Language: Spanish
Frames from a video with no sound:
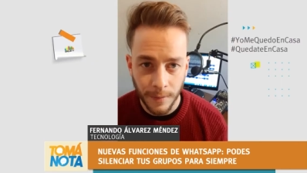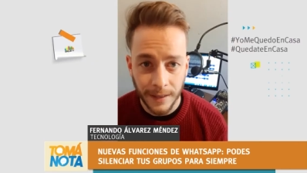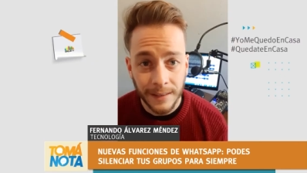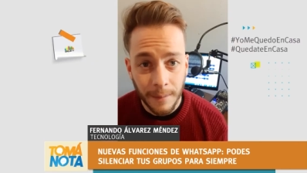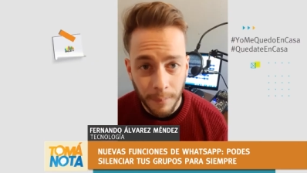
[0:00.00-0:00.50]

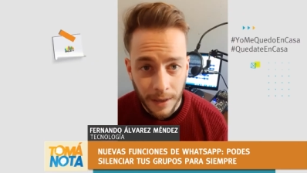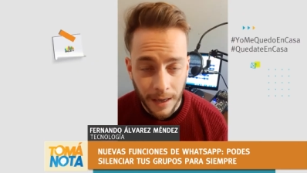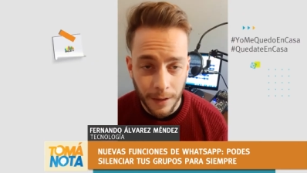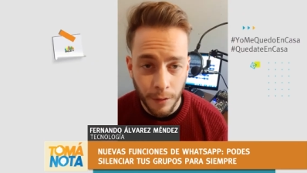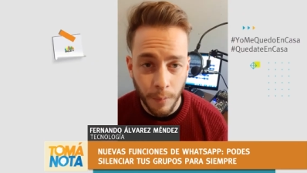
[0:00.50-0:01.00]
más
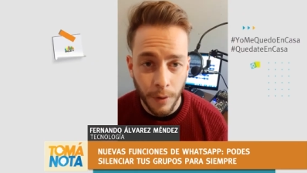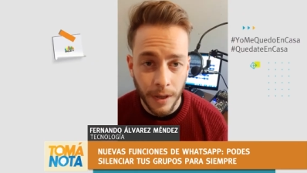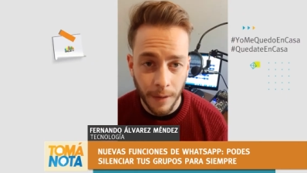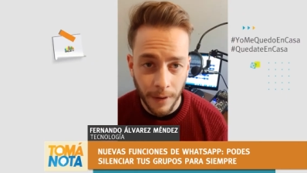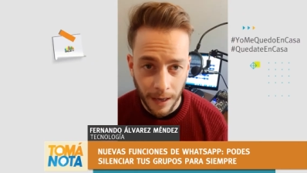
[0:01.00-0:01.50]
amplia y uno
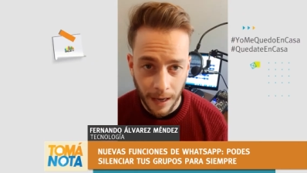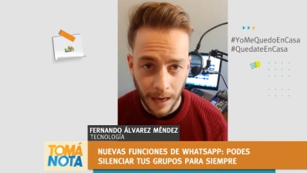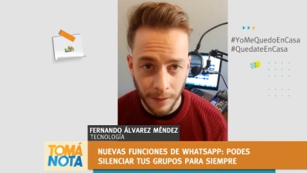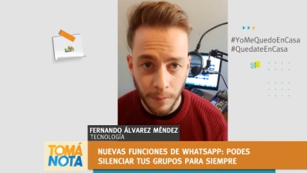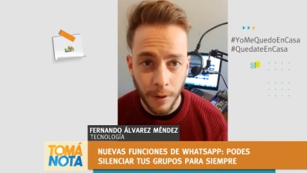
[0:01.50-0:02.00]
puede navegar
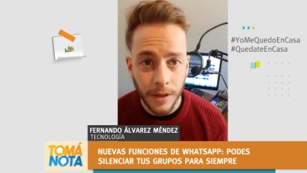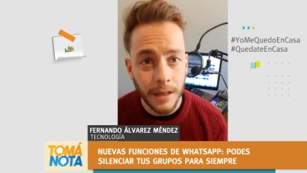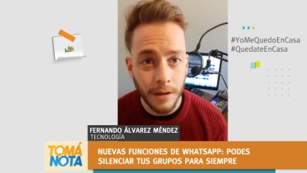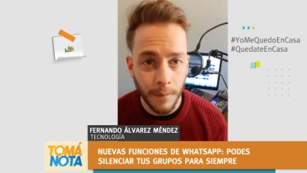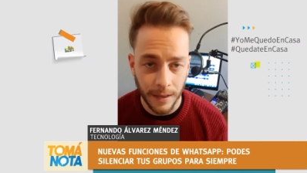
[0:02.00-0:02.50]
hasta un
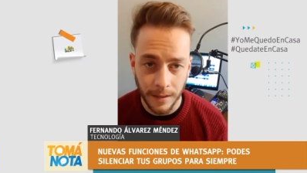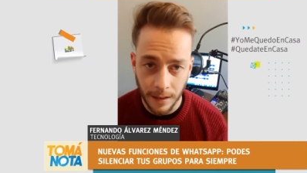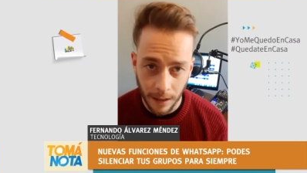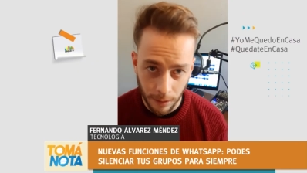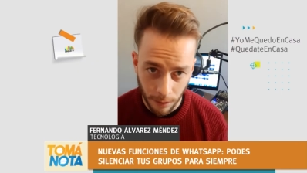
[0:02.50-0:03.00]
poquitito
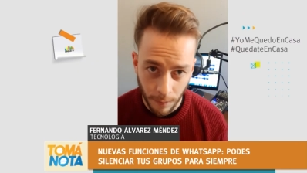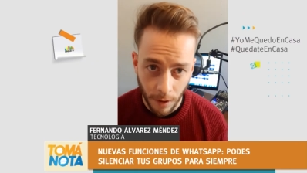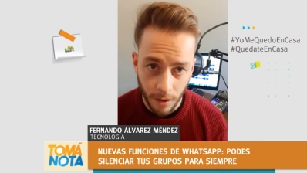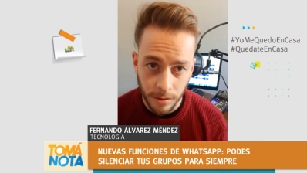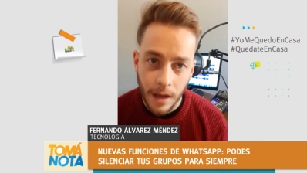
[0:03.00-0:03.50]
más. De todos
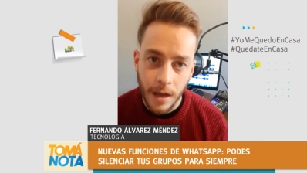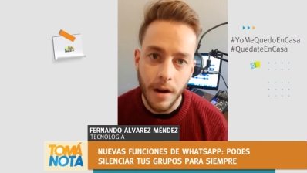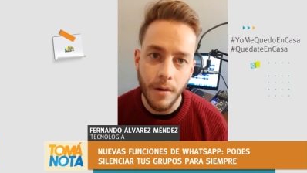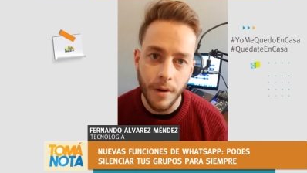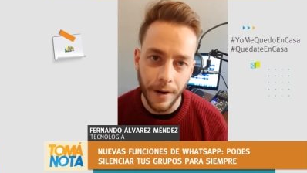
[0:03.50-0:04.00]
modos, no es